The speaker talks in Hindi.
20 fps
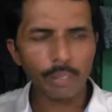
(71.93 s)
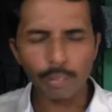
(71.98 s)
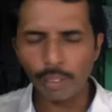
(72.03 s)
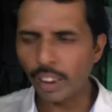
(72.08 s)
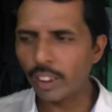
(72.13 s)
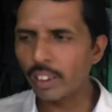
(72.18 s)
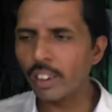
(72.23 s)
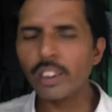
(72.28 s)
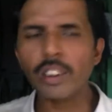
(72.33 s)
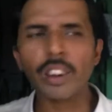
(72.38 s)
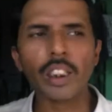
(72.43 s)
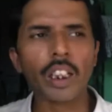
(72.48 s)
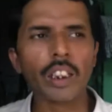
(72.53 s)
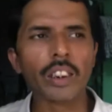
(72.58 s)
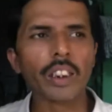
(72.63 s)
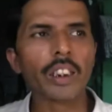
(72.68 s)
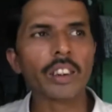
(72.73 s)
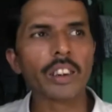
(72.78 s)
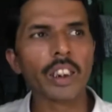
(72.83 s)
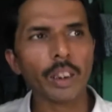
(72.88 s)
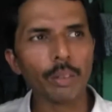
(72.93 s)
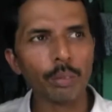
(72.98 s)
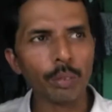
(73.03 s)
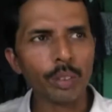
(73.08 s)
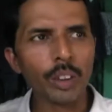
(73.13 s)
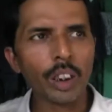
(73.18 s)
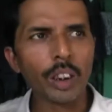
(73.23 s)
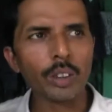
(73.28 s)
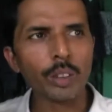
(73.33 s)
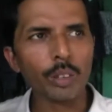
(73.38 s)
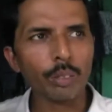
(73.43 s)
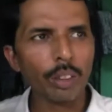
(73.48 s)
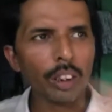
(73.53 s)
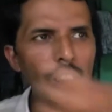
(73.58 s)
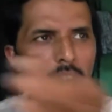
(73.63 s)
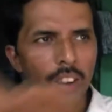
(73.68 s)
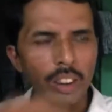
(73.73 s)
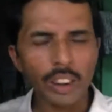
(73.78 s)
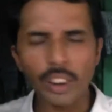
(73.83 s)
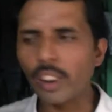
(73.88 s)
व्यक्ति से कहता था यार बुता तो
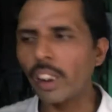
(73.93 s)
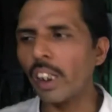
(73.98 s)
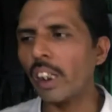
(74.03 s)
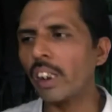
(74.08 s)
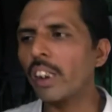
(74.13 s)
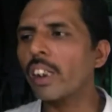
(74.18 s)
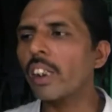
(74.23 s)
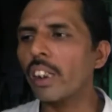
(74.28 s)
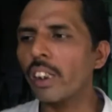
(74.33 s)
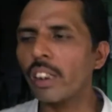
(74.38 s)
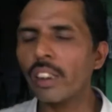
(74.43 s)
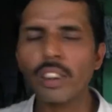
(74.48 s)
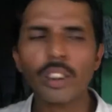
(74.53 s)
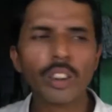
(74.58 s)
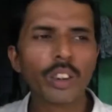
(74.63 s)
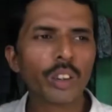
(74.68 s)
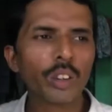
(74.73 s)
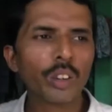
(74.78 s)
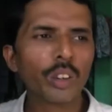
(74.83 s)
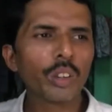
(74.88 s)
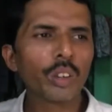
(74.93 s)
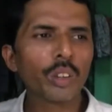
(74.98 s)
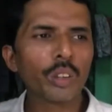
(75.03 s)
तुम्हारे घर के आगे है हम्म।